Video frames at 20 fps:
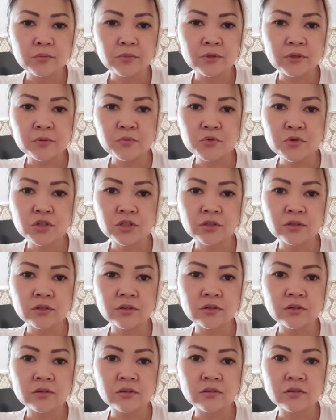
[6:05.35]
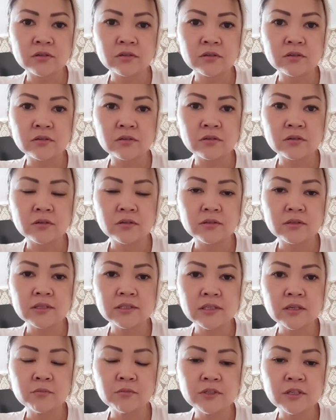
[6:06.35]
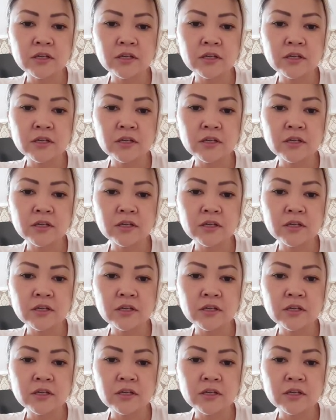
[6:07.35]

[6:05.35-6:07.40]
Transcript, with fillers: потому что а, на самом